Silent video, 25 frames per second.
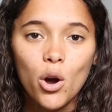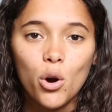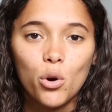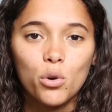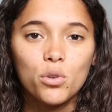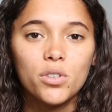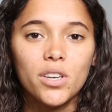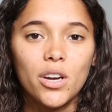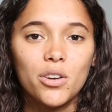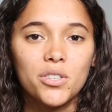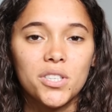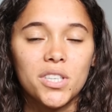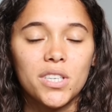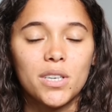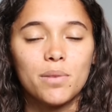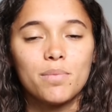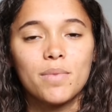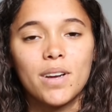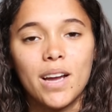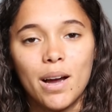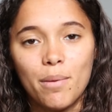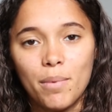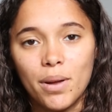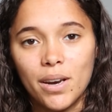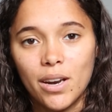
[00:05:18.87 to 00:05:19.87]
Und außerdem
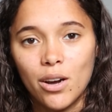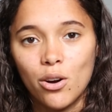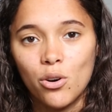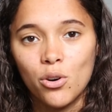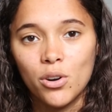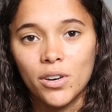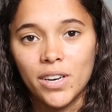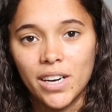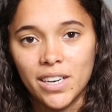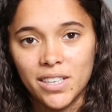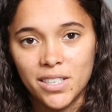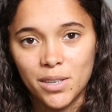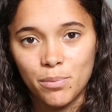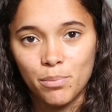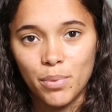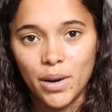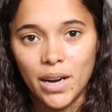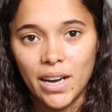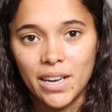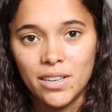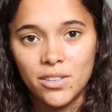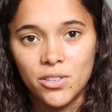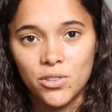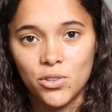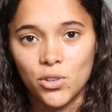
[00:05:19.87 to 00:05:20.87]
kann man auch nach dem
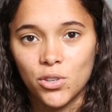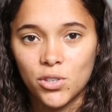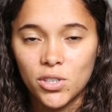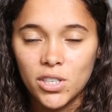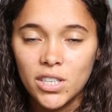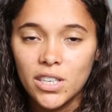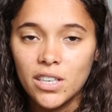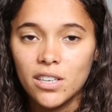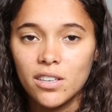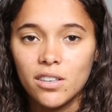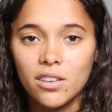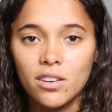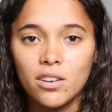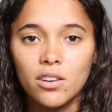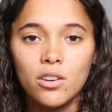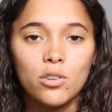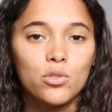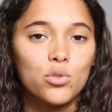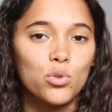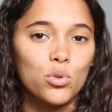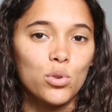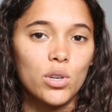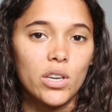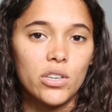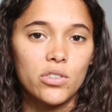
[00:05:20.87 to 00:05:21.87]
Preis sortieren,
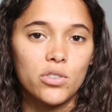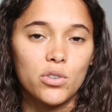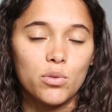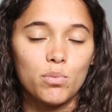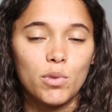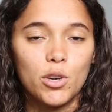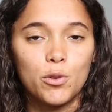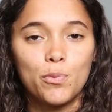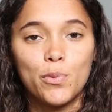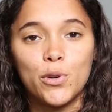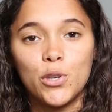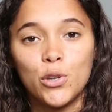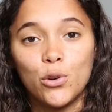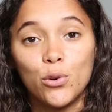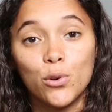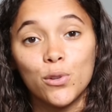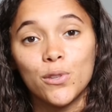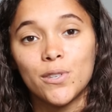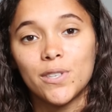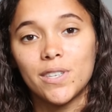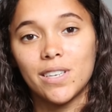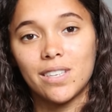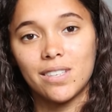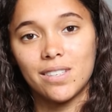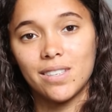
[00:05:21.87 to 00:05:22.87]
sodass zum Beispiel die
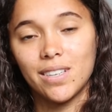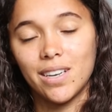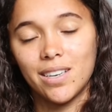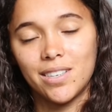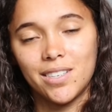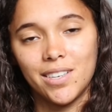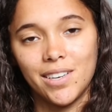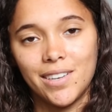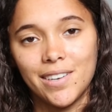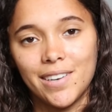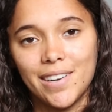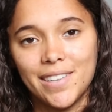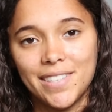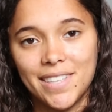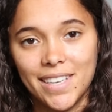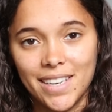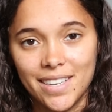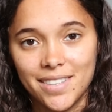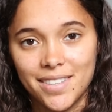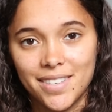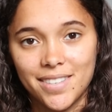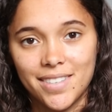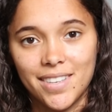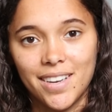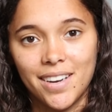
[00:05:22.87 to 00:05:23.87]
günstigsten Artikel als
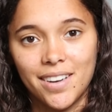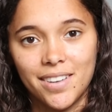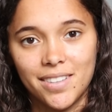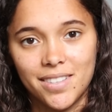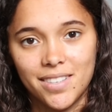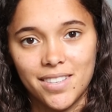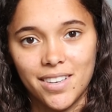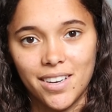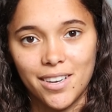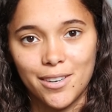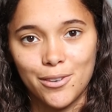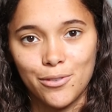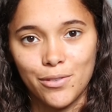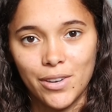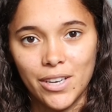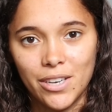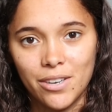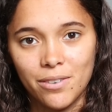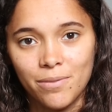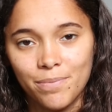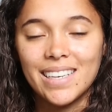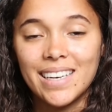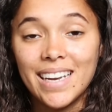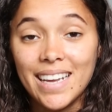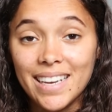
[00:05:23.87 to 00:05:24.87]
erstes angezeigt
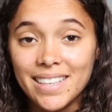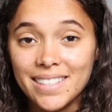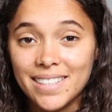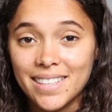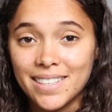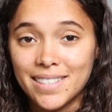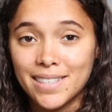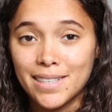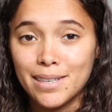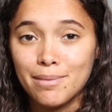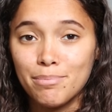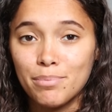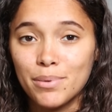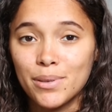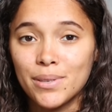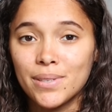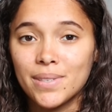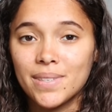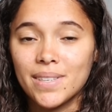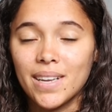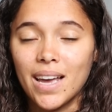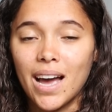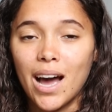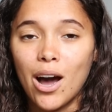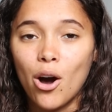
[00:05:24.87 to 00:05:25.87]
werden. Der nächste Tipp
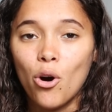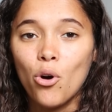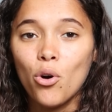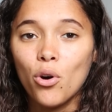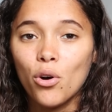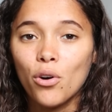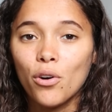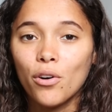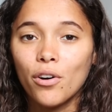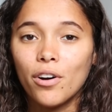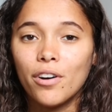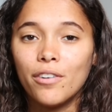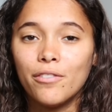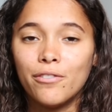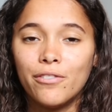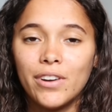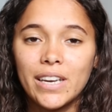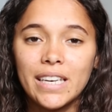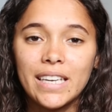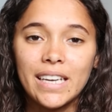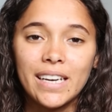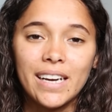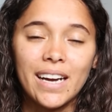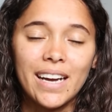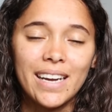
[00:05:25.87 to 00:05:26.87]
ist, auch
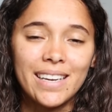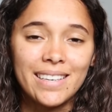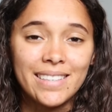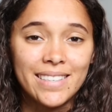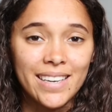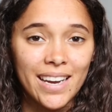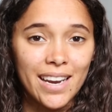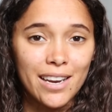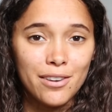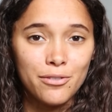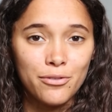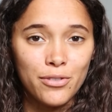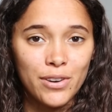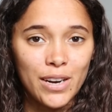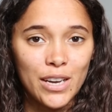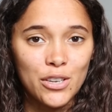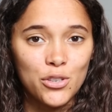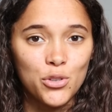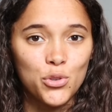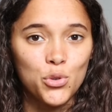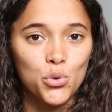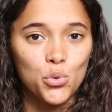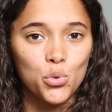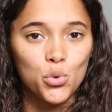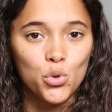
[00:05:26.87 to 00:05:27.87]
wenn ihr einen Teil
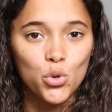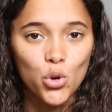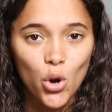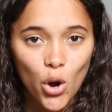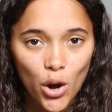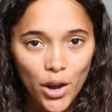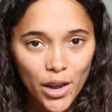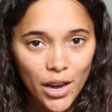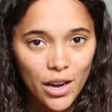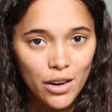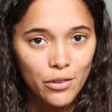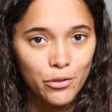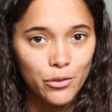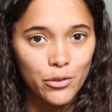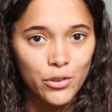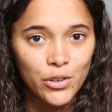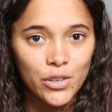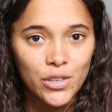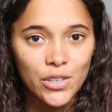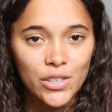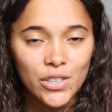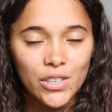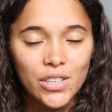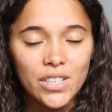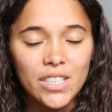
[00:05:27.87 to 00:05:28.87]
vielleicht zu teuer
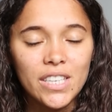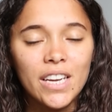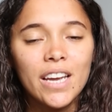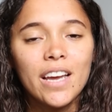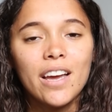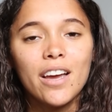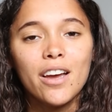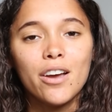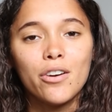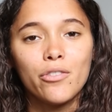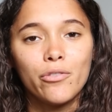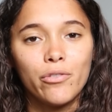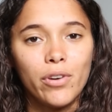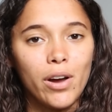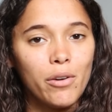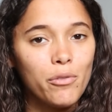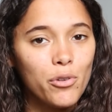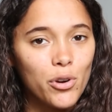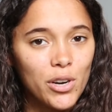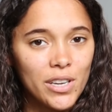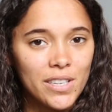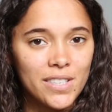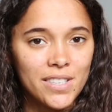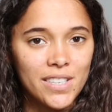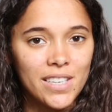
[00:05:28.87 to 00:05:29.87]
findet,
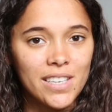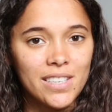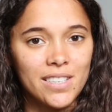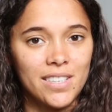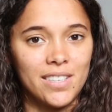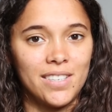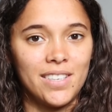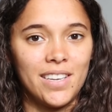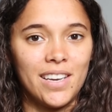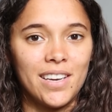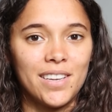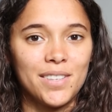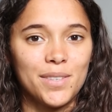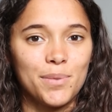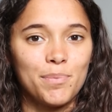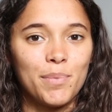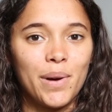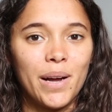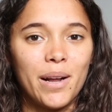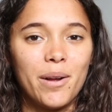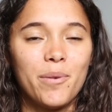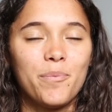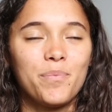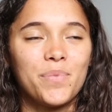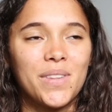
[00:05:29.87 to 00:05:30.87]
favorisiert es
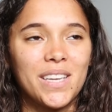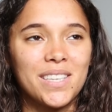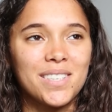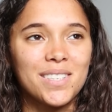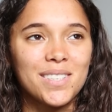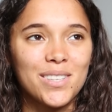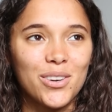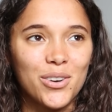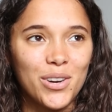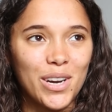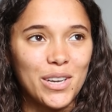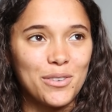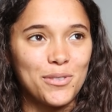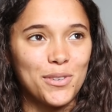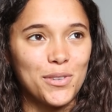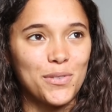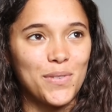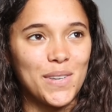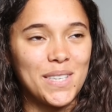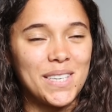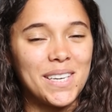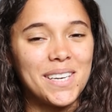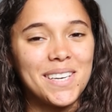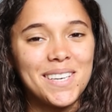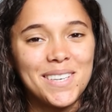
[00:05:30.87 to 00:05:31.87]
erstmal. Das ist auch etwas,
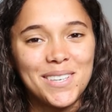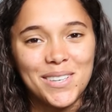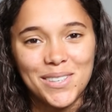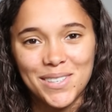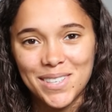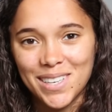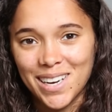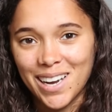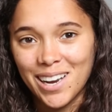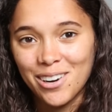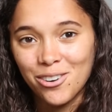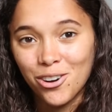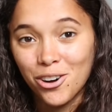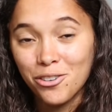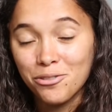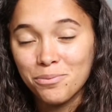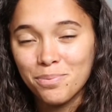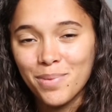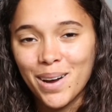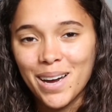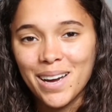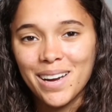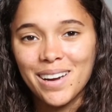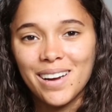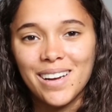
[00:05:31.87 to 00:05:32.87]
was ich total oft
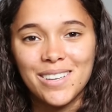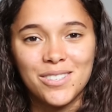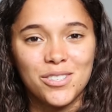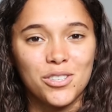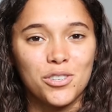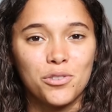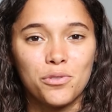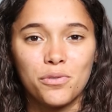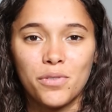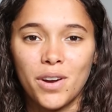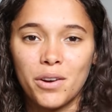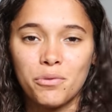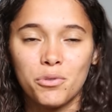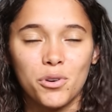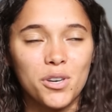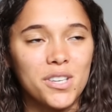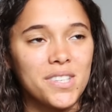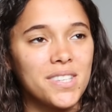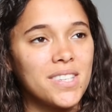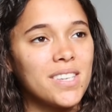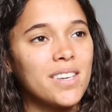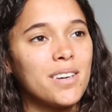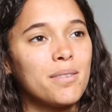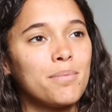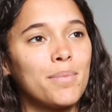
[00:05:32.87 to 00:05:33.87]
mache. Also ich
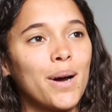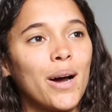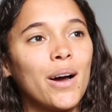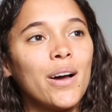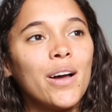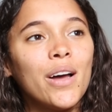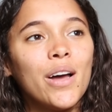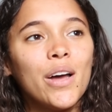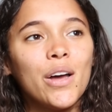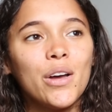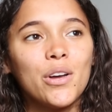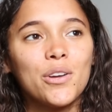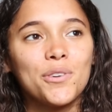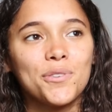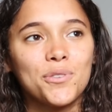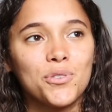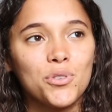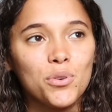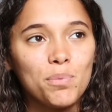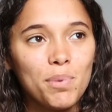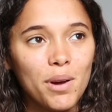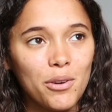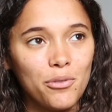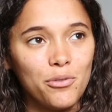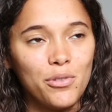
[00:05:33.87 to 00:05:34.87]
favorisiere immer
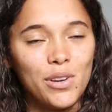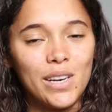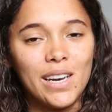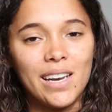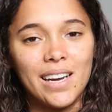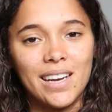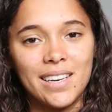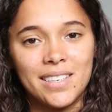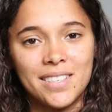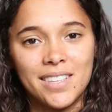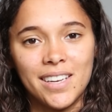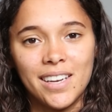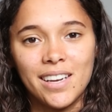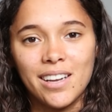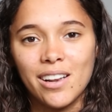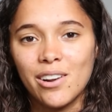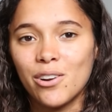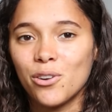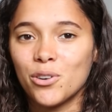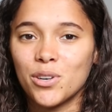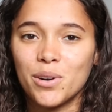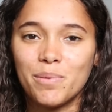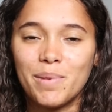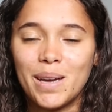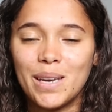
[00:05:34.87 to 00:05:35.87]
super viele Artikel
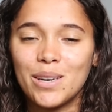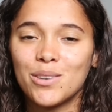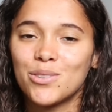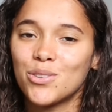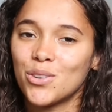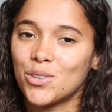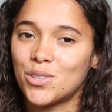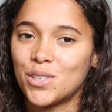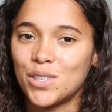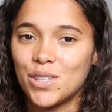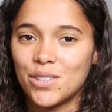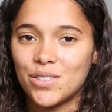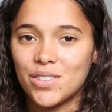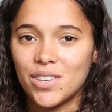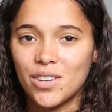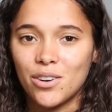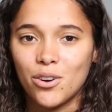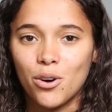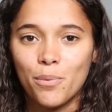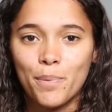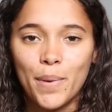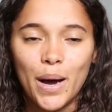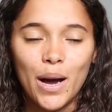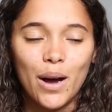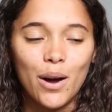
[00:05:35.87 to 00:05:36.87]
und am Ende sortiere ich dann
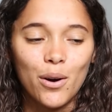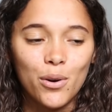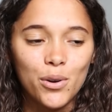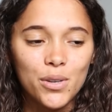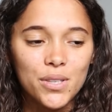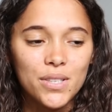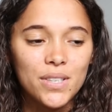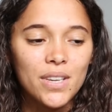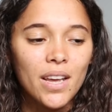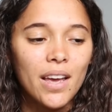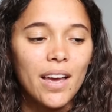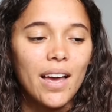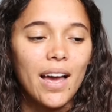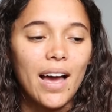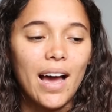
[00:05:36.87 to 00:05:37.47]
nochmal aus.